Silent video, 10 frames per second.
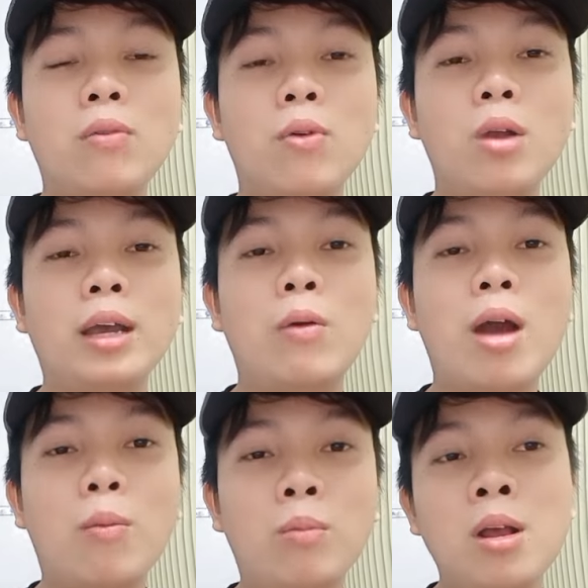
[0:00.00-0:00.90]
phụ là kèo
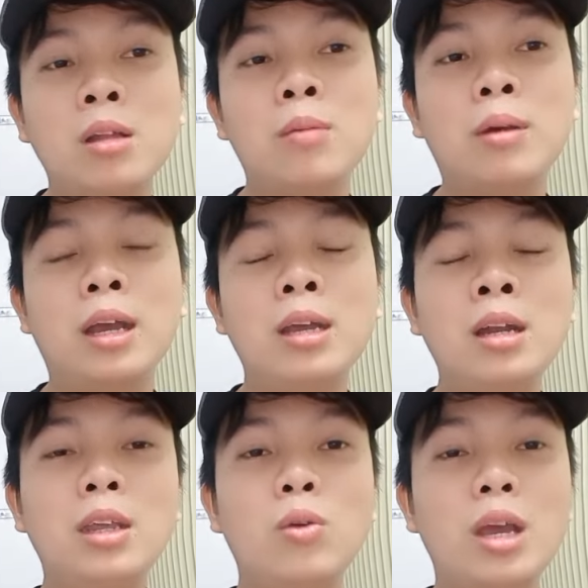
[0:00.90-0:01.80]
đồng, thì mình nghĩ
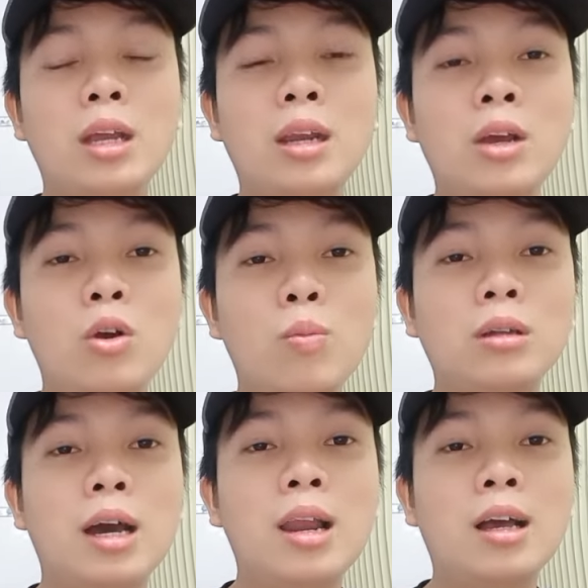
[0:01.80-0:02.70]
ít nhiều gì đây cũng có
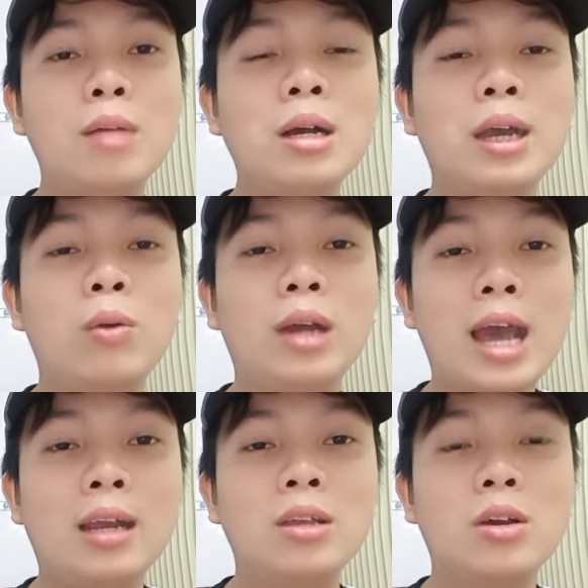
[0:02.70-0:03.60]
thể là cái mức kèo
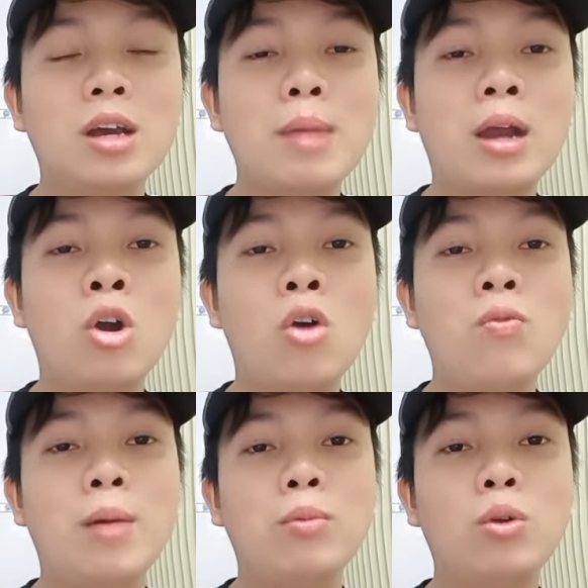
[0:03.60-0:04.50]
gài để cho các bạn đổ
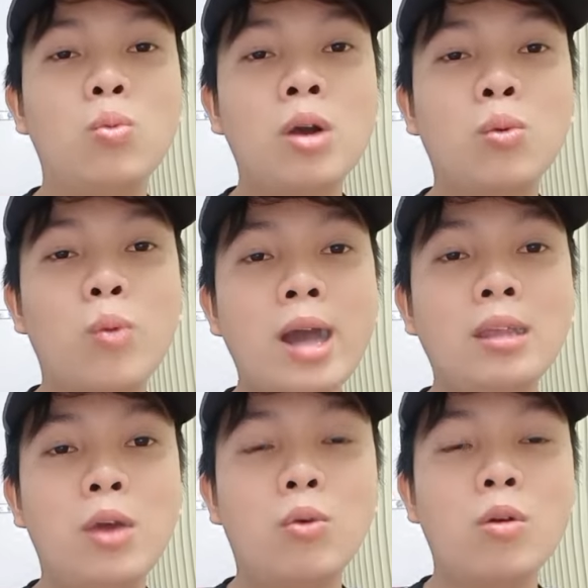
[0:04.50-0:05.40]
phải nằm Trung Quốc quá
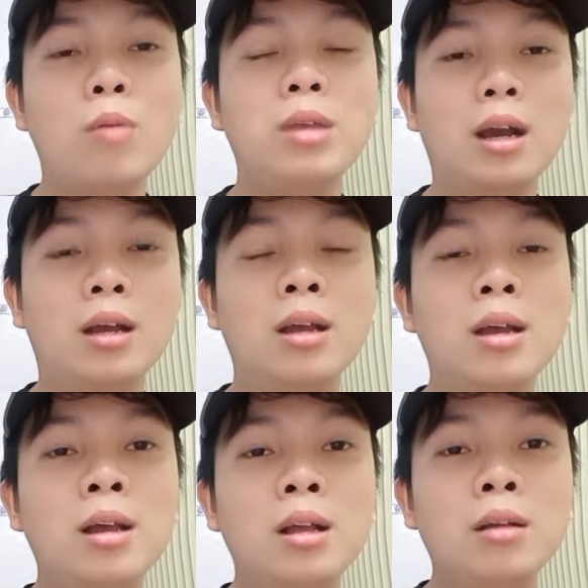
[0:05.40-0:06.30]
nhiều cũng không chân.
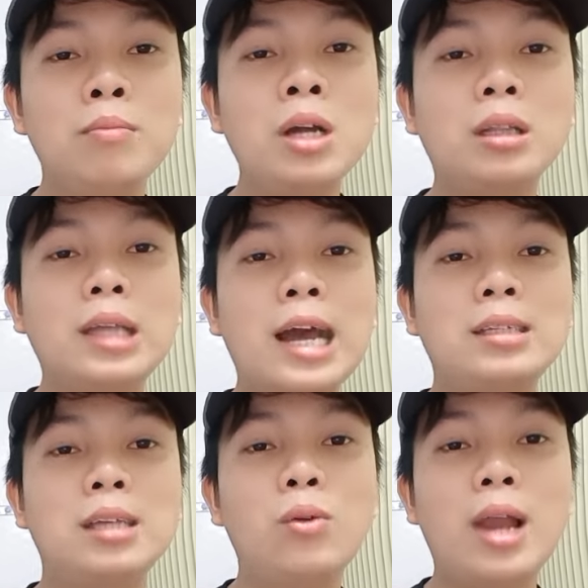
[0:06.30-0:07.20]
Mức tài
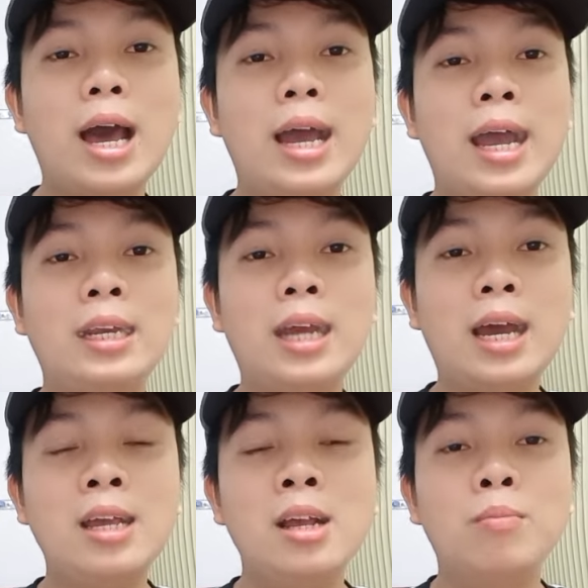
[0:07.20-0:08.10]
xỉu là hai
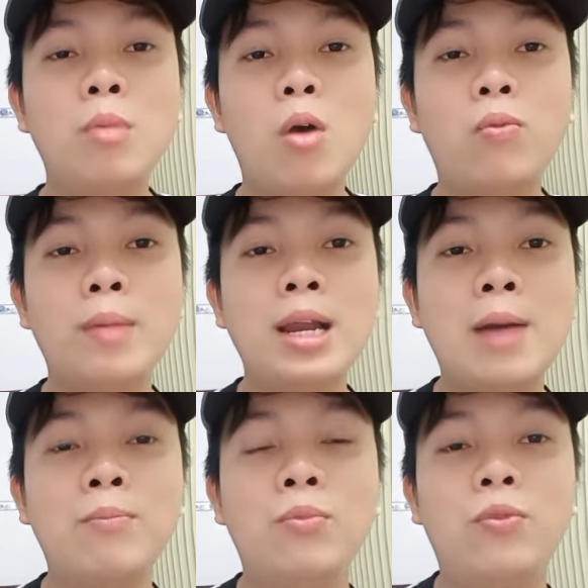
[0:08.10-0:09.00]
trái một phẩy bảy
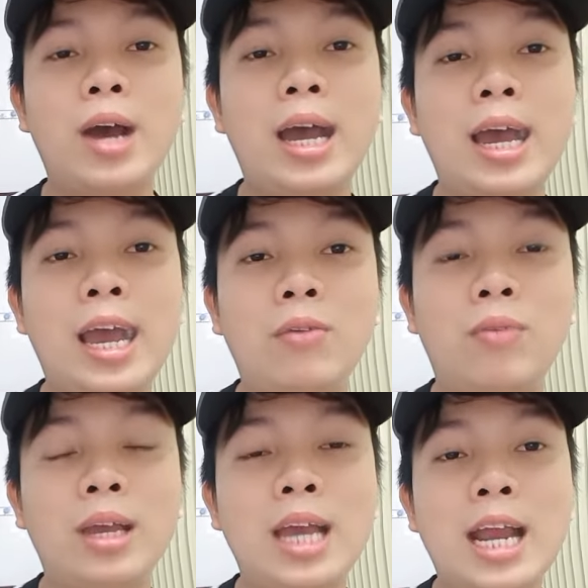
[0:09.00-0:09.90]
lăm và hai
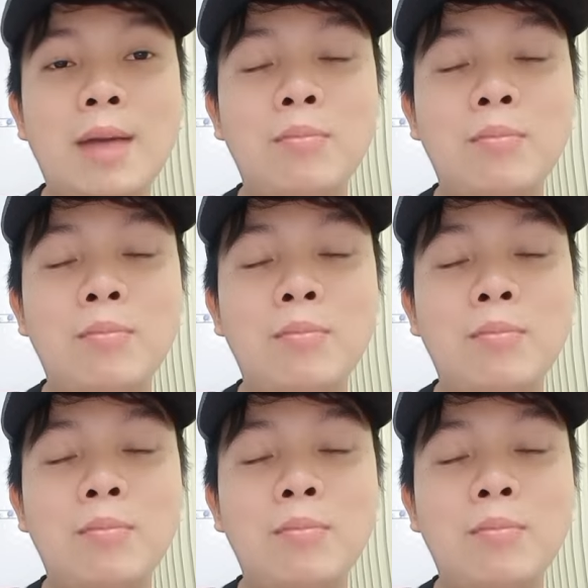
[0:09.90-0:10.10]
phẩy hai lăm.